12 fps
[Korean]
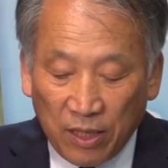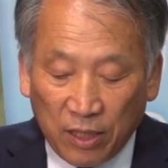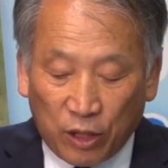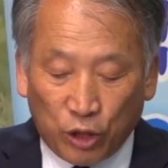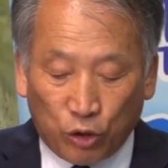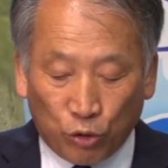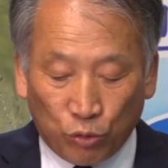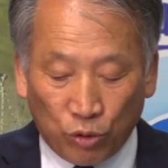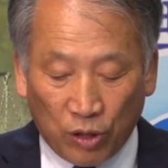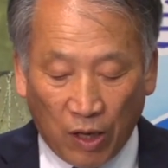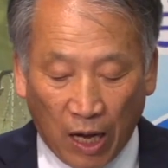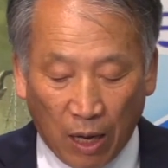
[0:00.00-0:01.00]
그중
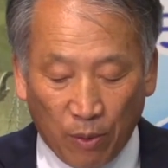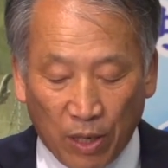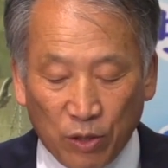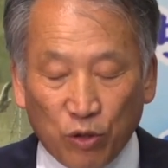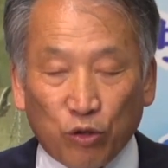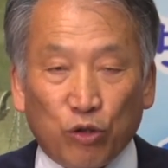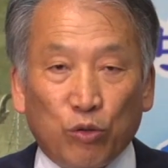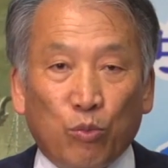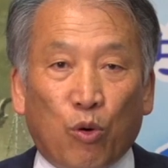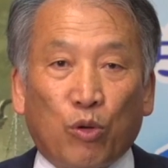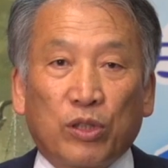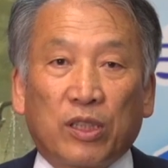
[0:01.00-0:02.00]
가반수는
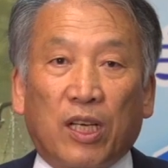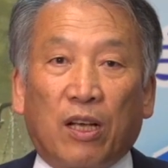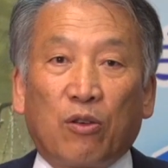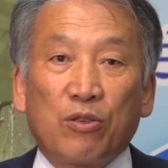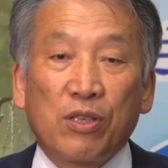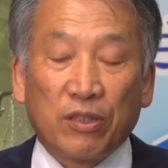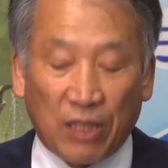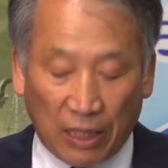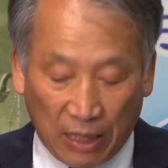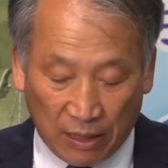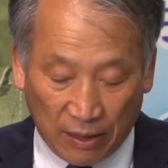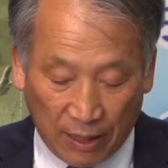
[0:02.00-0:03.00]
목사로
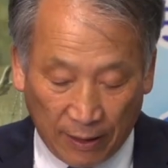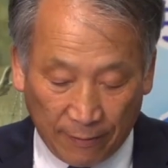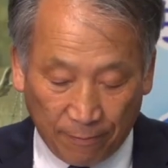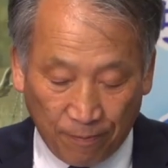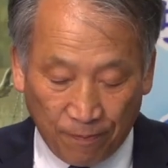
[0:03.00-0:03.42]
선택한다.